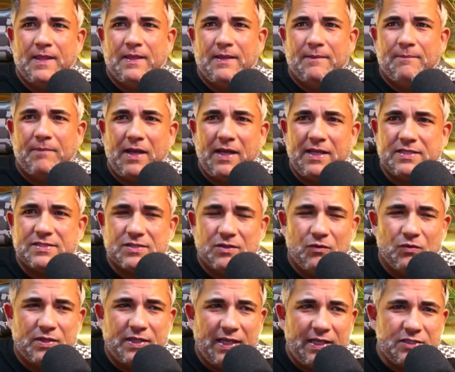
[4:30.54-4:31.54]
Mas
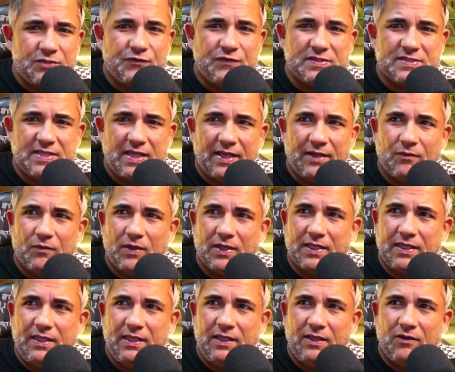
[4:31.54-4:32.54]
o que eles fizeram
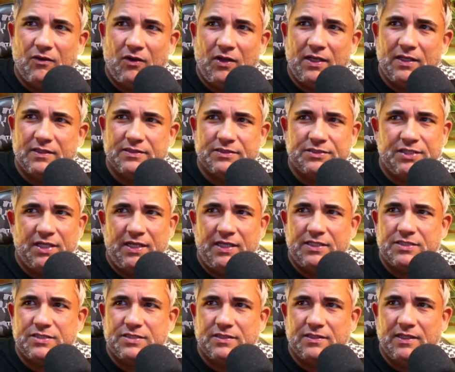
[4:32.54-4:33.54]
aqui, olha,
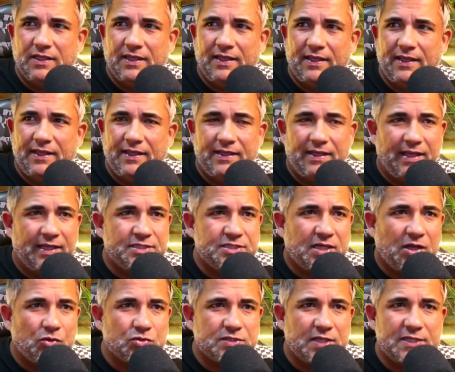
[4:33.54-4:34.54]
gente, é, é, é de
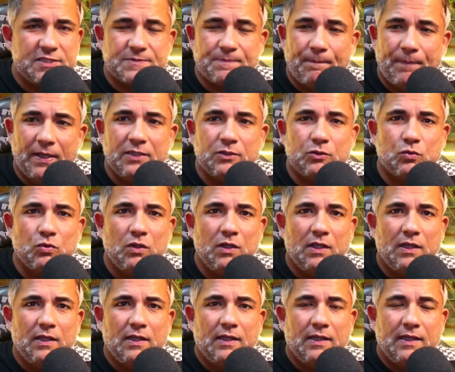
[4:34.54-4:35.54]
causar espanto
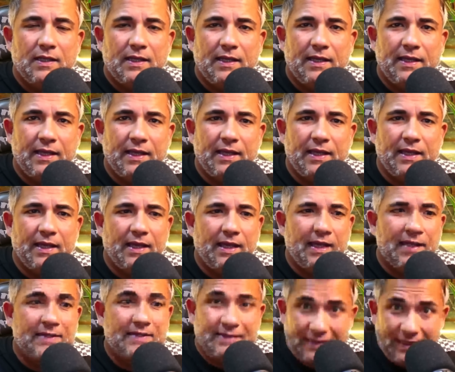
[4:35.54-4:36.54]
é,
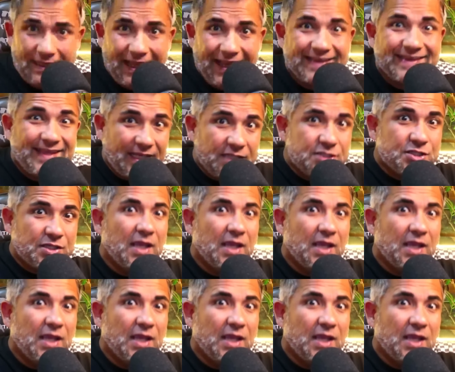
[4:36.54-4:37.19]
a, até de quem